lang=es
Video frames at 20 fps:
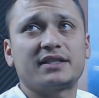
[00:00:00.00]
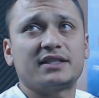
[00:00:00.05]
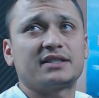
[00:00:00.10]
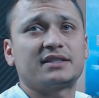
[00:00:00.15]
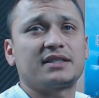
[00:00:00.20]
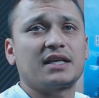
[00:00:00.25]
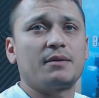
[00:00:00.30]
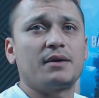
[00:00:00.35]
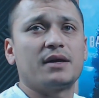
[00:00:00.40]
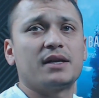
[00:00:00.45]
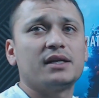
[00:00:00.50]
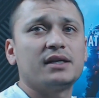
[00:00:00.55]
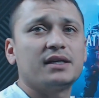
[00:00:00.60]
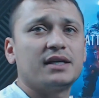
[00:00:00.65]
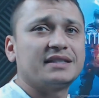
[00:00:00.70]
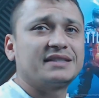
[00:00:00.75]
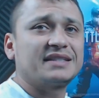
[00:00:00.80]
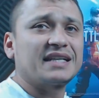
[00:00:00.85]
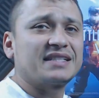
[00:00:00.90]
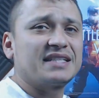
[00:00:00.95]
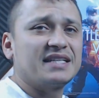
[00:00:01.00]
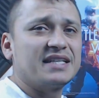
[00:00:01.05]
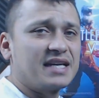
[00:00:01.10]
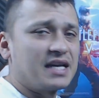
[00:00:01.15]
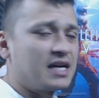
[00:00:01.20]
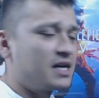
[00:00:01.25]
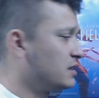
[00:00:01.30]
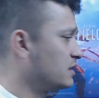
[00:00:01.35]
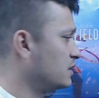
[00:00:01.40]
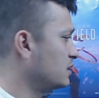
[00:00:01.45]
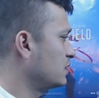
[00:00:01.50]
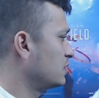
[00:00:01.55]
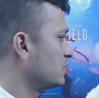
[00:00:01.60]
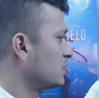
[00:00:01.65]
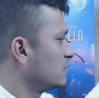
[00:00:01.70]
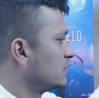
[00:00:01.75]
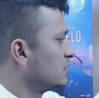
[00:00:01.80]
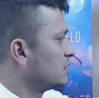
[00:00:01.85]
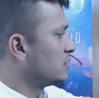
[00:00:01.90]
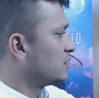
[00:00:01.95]
esta, ¿vale? Esta silla,
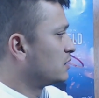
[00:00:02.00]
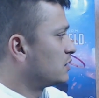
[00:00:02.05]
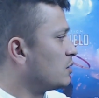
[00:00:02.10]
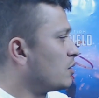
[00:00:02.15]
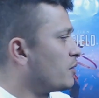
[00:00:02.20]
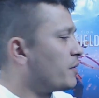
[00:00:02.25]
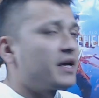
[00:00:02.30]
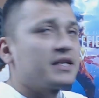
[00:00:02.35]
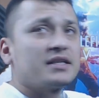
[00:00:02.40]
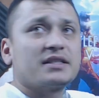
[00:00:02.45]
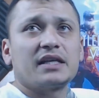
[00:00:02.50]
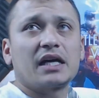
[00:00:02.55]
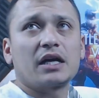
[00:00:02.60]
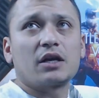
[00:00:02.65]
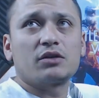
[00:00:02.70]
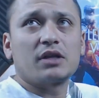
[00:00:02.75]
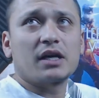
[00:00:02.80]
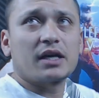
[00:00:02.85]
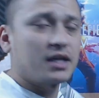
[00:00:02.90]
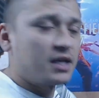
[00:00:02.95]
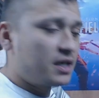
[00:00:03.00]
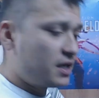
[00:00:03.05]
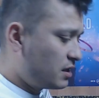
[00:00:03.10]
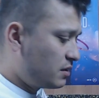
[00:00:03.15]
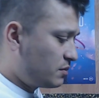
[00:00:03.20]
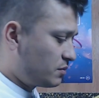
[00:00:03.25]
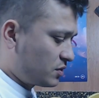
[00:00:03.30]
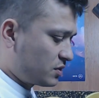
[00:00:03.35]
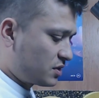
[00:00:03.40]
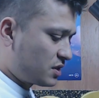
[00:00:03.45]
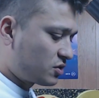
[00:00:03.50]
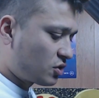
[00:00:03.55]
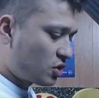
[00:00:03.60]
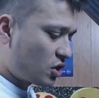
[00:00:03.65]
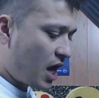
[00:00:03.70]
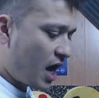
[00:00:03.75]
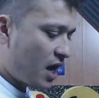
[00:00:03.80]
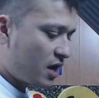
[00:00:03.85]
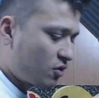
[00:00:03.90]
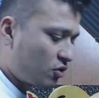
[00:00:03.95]
como veis, está rota aquí. Pues esto,
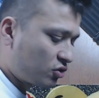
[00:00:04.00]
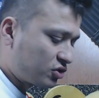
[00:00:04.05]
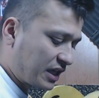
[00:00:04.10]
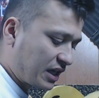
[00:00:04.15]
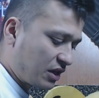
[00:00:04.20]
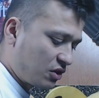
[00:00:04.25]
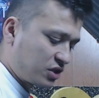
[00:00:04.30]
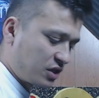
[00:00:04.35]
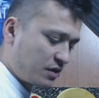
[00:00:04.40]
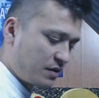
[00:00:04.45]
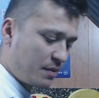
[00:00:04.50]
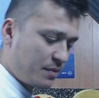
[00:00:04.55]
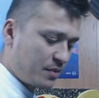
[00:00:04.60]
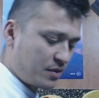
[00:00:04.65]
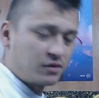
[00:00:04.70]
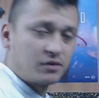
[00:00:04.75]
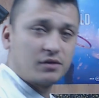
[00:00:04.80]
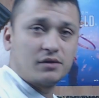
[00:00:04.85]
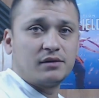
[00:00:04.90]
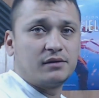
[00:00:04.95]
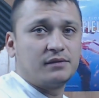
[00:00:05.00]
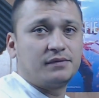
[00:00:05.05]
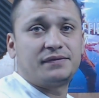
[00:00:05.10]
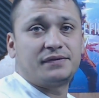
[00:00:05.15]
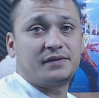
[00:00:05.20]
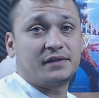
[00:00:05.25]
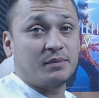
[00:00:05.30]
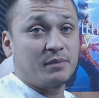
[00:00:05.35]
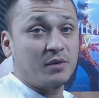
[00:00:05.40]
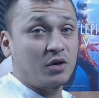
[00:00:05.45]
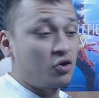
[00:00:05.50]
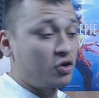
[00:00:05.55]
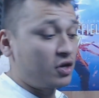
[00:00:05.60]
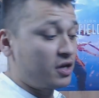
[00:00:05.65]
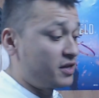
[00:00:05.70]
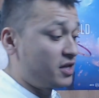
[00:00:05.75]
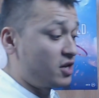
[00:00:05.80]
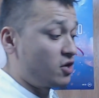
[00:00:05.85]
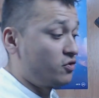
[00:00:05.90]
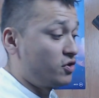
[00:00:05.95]
hay cosas que no se ve, pero es mejor
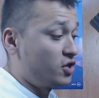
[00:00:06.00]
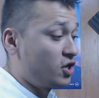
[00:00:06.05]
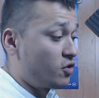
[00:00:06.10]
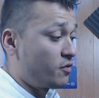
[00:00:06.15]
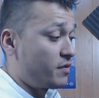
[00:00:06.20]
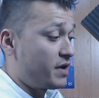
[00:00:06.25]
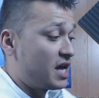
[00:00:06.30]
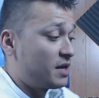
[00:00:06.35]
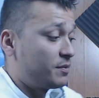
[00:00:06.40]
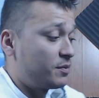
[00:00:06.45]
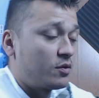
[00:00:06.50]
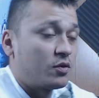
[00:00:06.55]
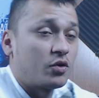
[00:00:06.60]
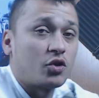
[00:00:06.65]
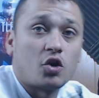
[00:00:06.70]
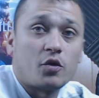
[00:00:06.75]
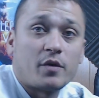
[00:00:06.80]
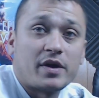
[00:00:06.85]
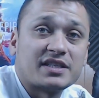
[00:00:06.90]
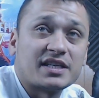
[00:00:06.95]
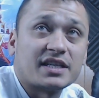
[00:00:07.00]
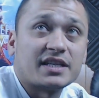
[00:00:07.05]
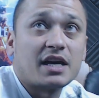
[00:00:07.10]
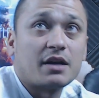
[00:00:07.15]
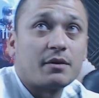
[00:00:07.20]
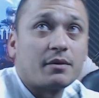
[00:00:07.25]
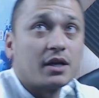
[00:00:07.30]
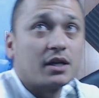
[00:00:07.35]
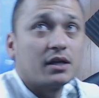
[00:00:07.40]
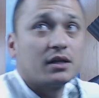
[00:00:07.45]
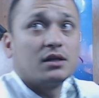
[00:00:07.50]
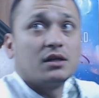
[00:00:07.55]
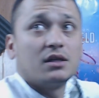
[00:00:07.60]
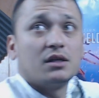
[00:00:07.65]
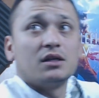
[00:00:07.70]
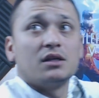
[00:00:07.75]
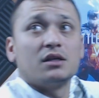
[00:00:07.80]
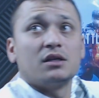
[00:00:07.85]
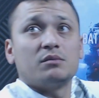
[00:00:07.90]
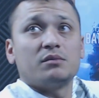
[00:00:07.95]
que ni lo, veáis. Pero bueno, lo voy a enseñar, ¿vale?
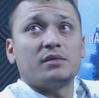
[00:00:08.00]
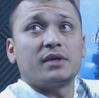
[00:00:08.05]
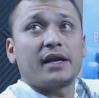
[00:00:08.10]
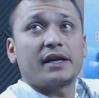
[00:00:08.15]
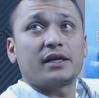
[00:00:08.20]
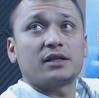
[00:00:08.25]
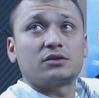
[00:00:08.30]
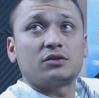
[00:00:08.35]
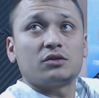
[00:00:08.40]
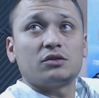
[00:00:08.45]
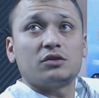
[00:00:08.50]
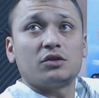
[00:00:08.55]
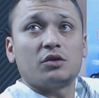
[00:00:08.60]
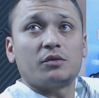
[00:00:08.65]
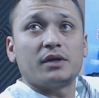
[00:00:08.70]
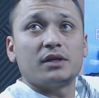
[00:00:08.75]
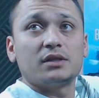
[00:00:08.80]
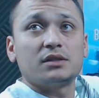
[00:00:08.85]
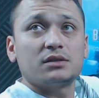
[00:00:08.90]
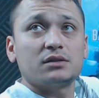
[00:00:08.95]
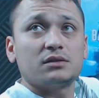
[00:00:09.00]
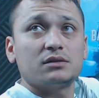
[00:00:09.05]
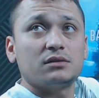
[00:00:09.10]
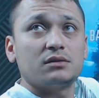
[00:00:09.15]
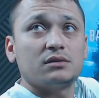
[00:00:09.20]
Mirad esto, ¿lo veis?